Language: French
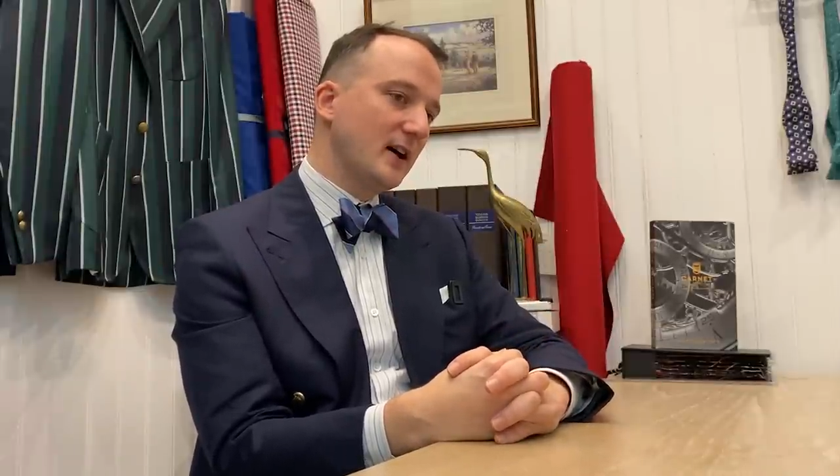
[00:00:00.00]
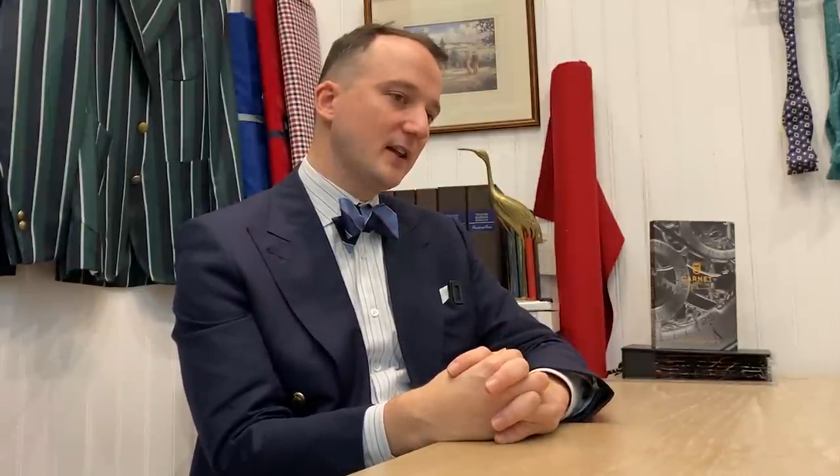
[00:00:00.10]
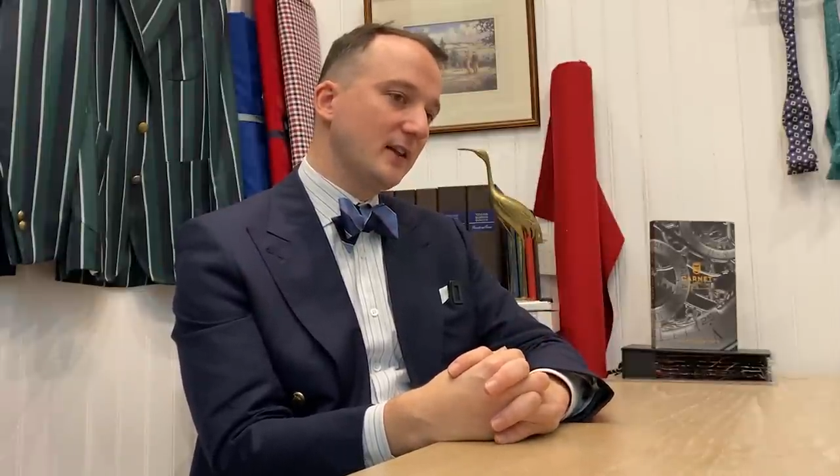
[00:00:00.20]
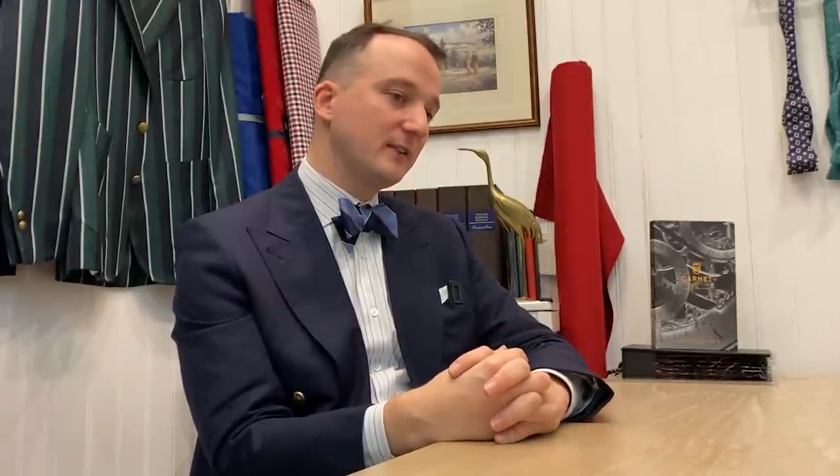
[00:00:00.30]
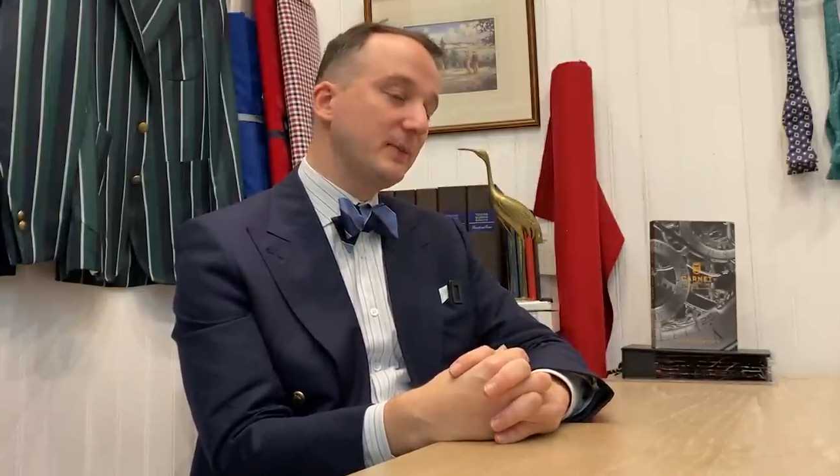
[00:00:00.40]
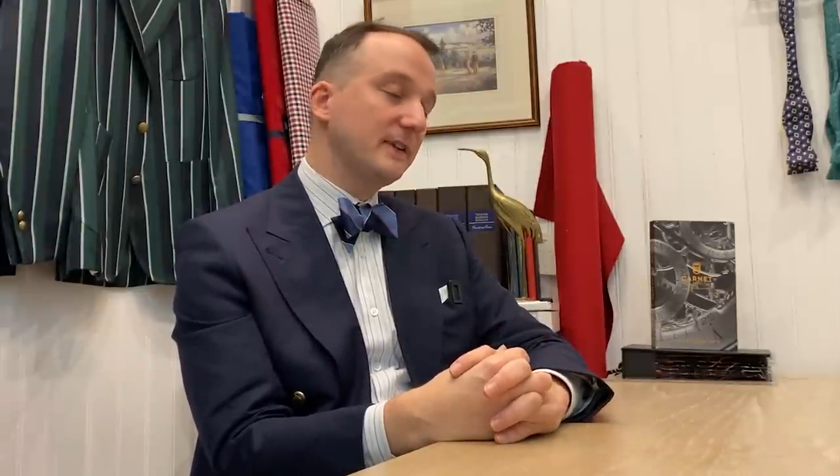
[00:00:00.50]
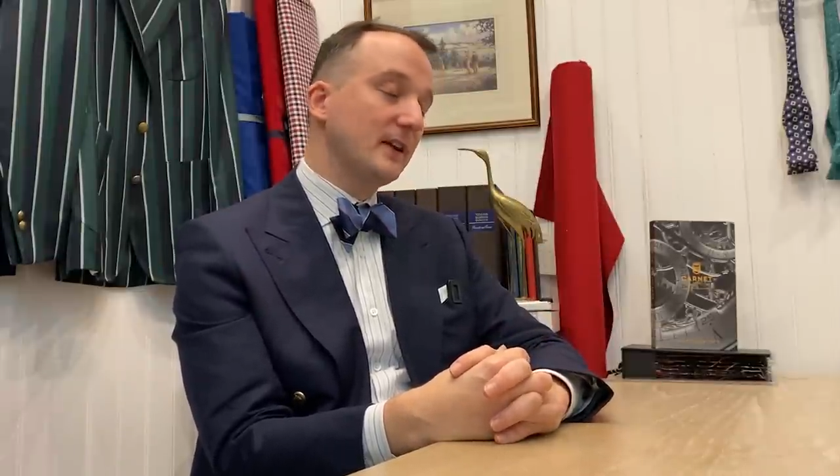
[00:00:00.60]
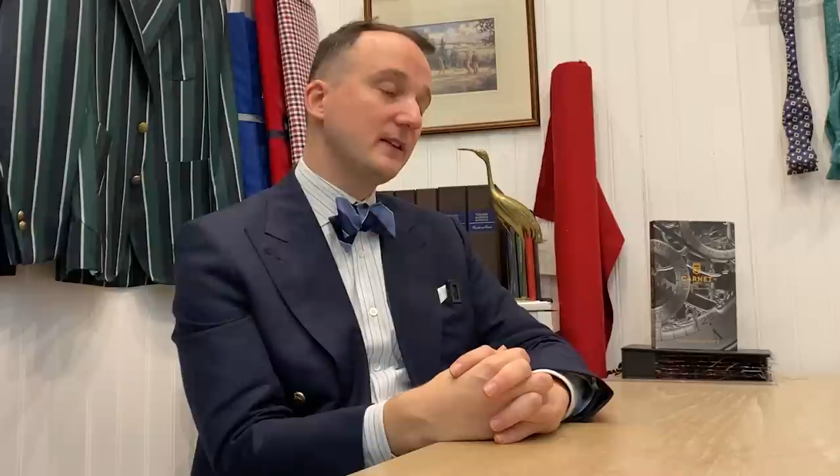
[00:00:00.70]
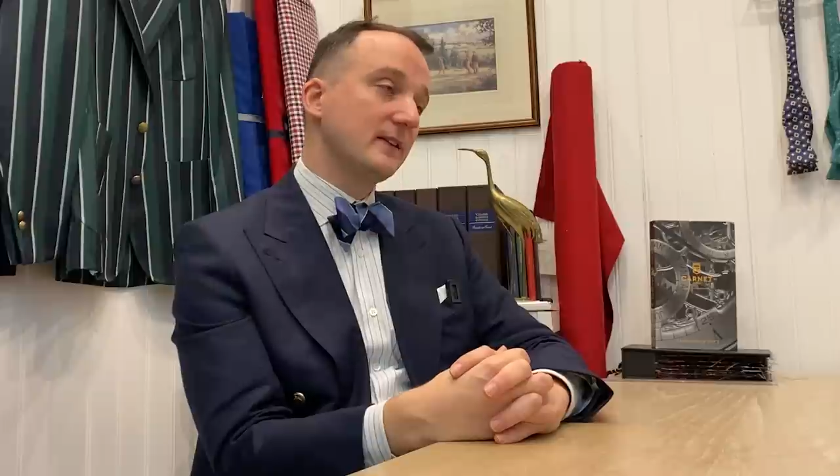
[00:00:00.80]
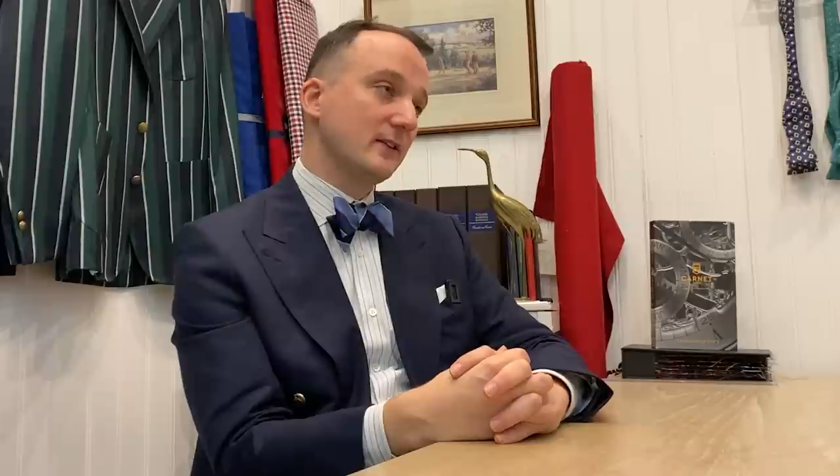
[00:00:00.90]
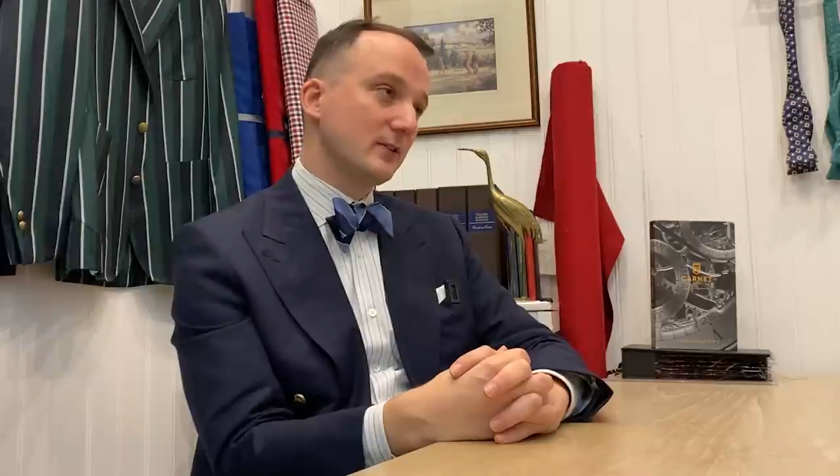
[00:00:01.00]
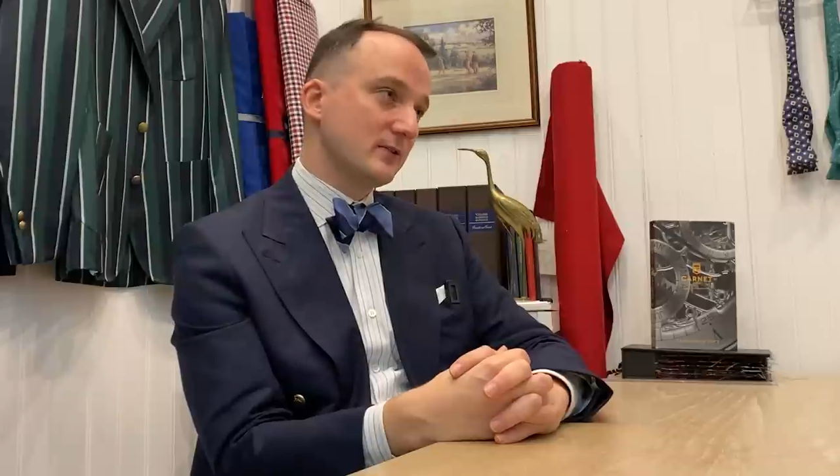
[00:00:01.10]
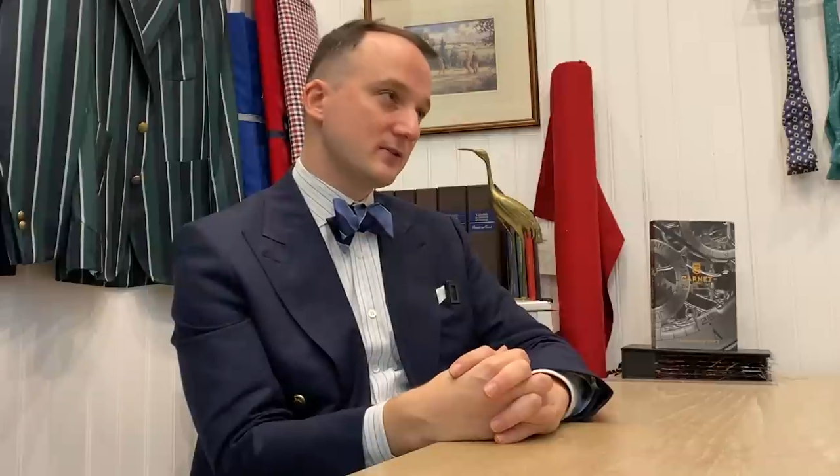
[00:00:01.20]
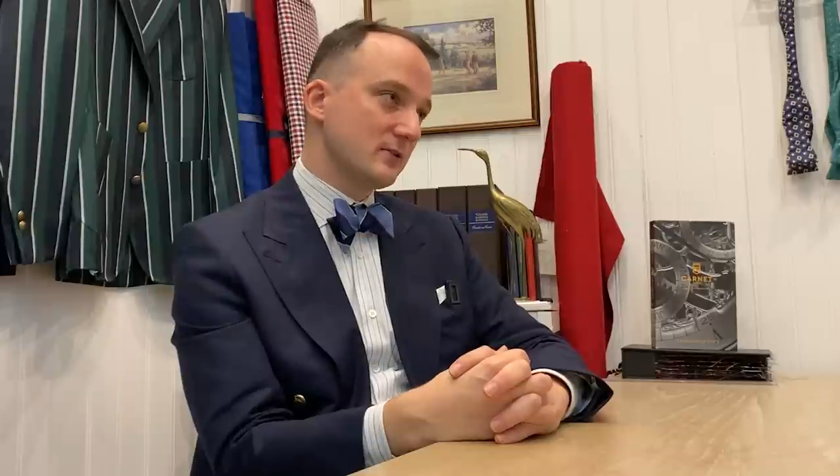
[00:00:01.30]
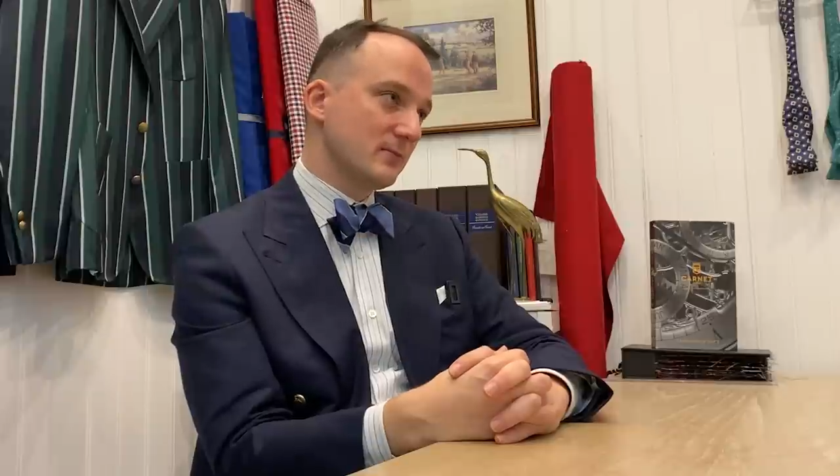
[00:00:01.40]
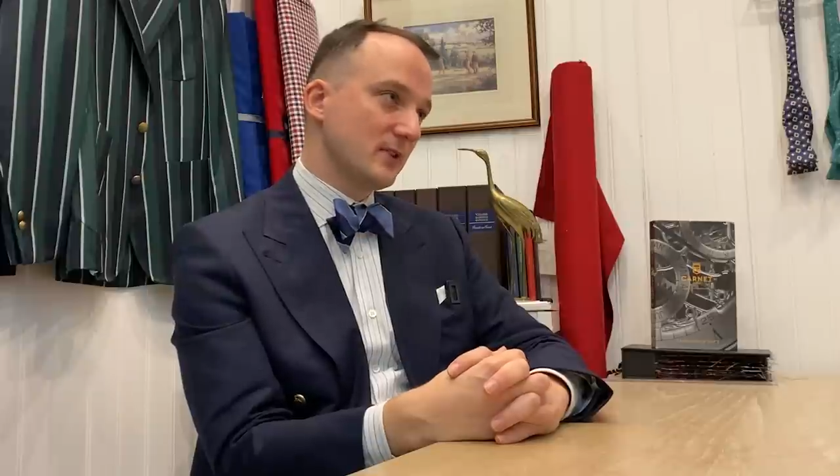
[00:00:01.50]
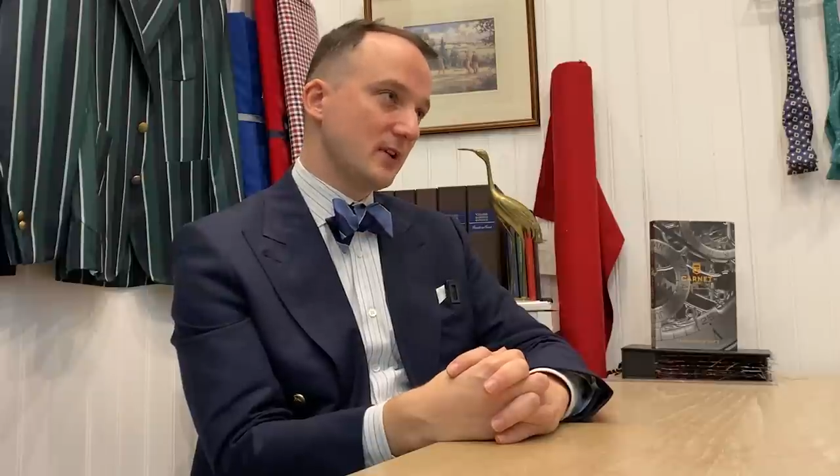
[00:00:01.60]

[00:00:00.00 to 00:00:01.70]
qui est spécialisé en costume.